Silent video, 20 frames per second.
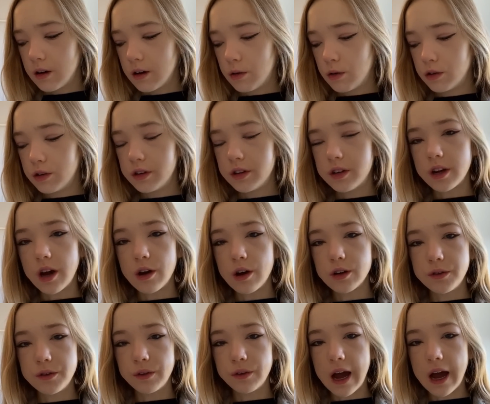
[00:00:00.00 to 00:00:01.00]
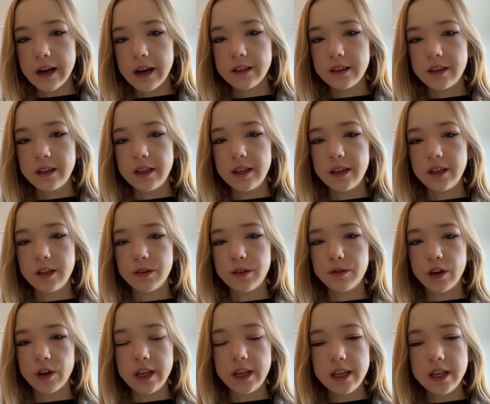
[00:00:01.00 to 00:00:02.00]
Und auch die Fragen, die ich
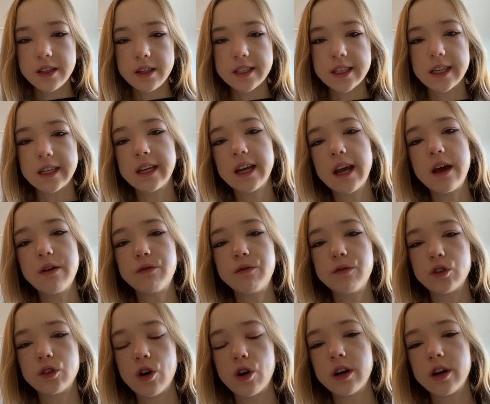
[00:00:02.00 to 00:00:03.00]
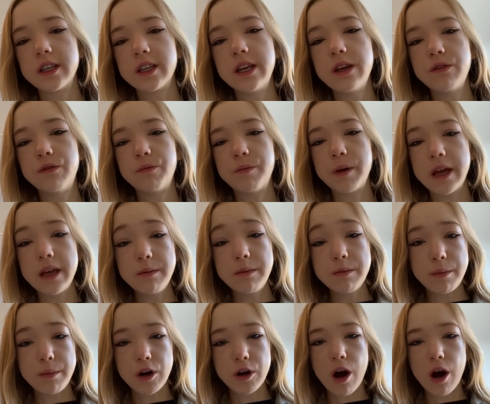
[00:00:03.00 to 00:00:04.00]
von Ihnen, ZDF und Korrektiv per
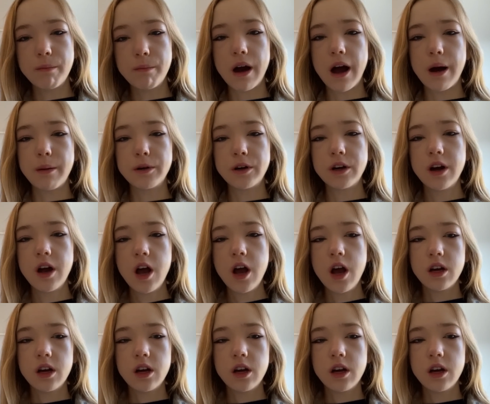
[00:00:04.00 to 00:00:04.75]
E-Mail bekommen habe,